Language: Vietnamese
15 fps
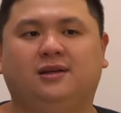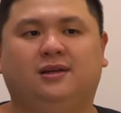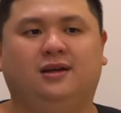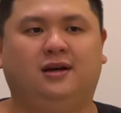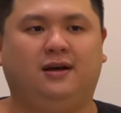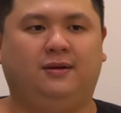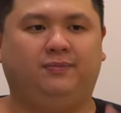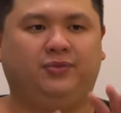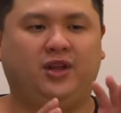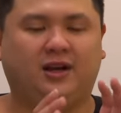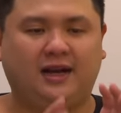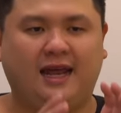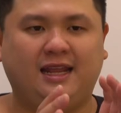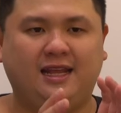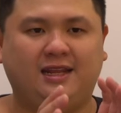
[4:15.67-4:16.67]
um, thật
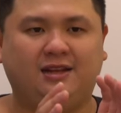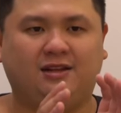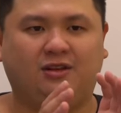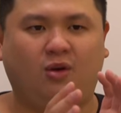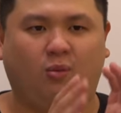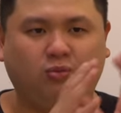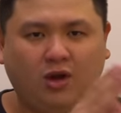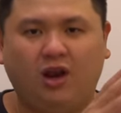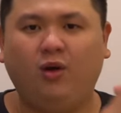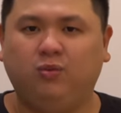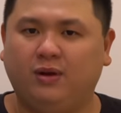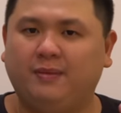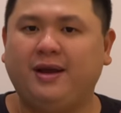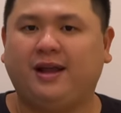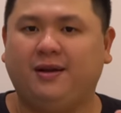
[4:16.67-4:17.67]
ra thì cũng có lúc
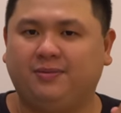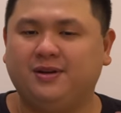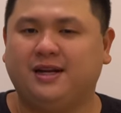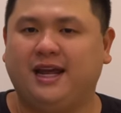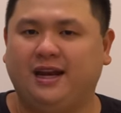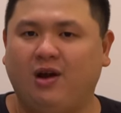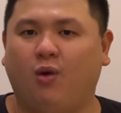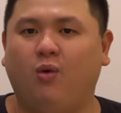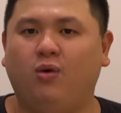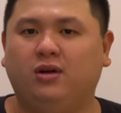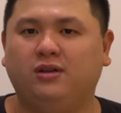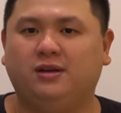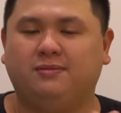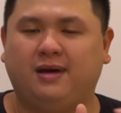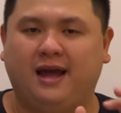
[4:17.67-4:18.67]
nó backup được đầy đủ
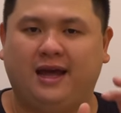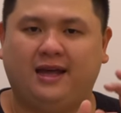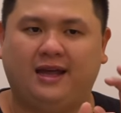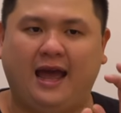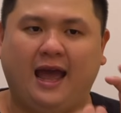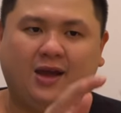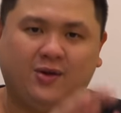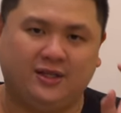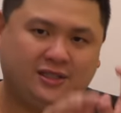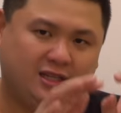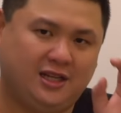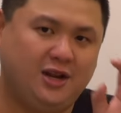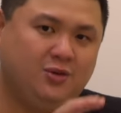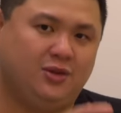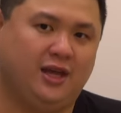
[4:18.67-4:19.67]
nhưng mà iOS
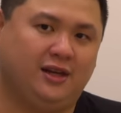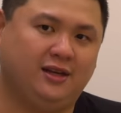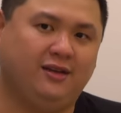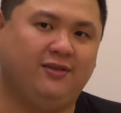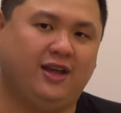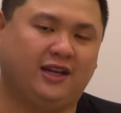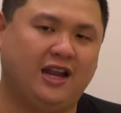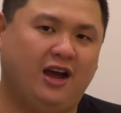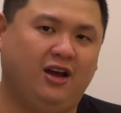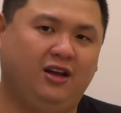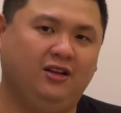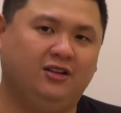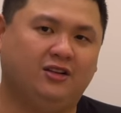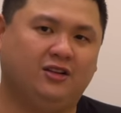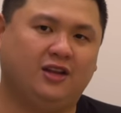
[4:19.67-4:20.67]
sẽ điều chỉnh cái việc đó
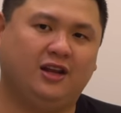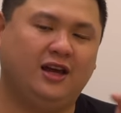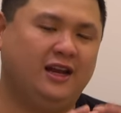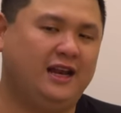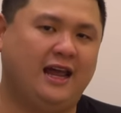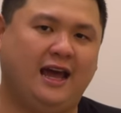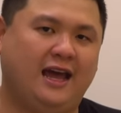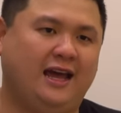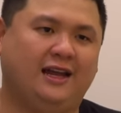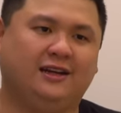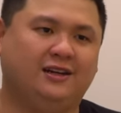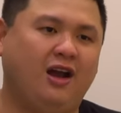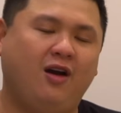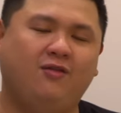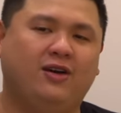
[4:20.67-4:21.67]
cho nên là
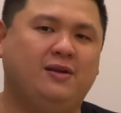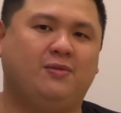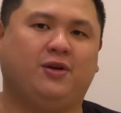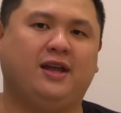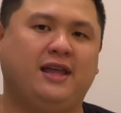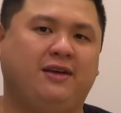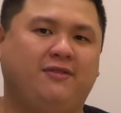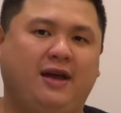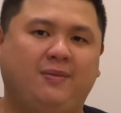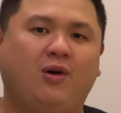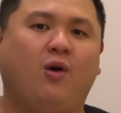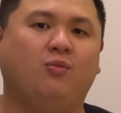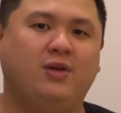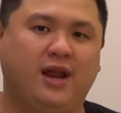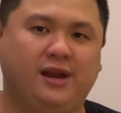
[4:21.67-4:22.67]
đó không phải là một cái giải pháp
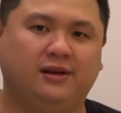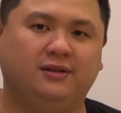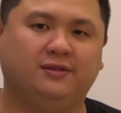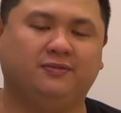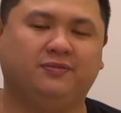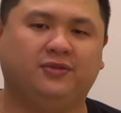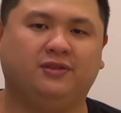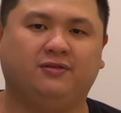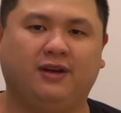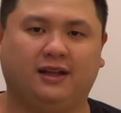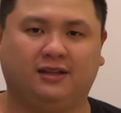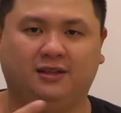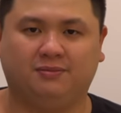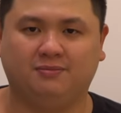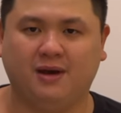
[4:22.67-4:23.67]
ổn định và
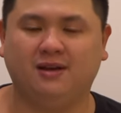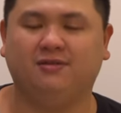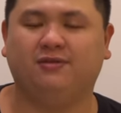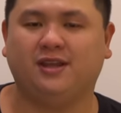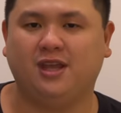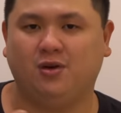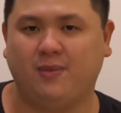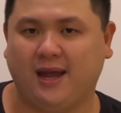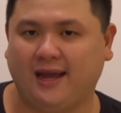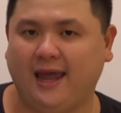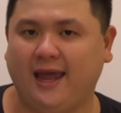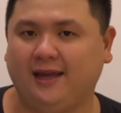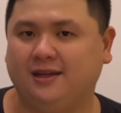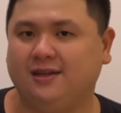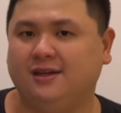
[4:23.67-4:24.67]
mình và nhiều bạn
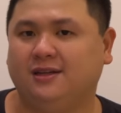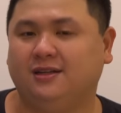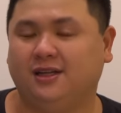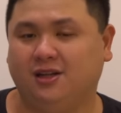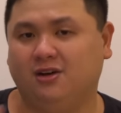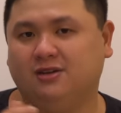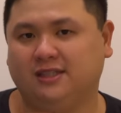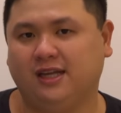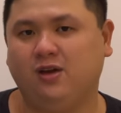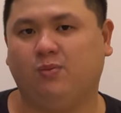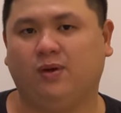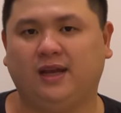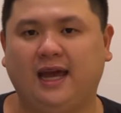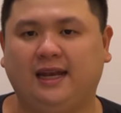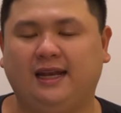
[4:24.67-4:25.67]
khác thì thường sẽ dùng
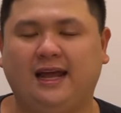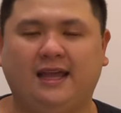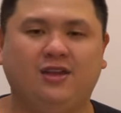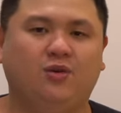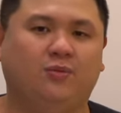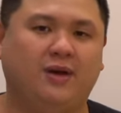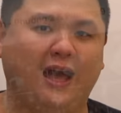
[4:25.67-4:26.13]
cái cách là dùng